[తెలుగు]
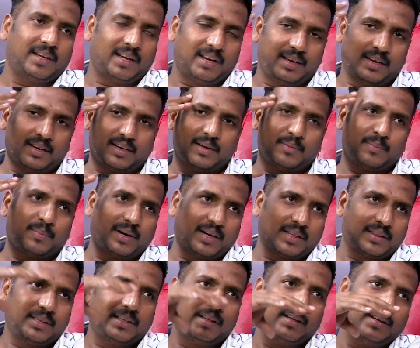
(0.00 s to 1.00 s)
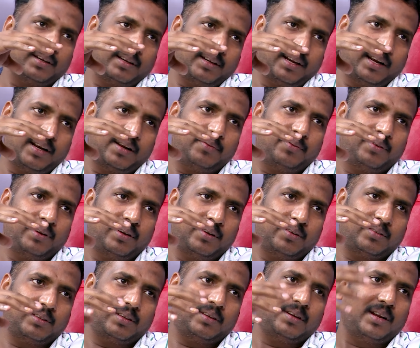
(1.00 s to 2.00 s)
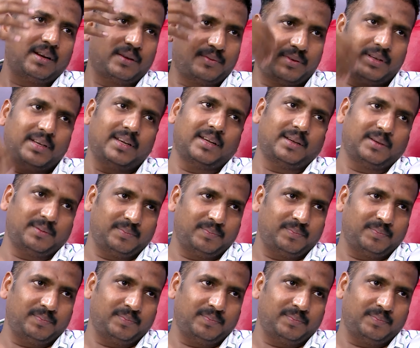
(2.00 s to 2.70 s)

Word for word: అలా నేను పడితే ఎలా ఫీల్ అవుతానో అలా ఫీలే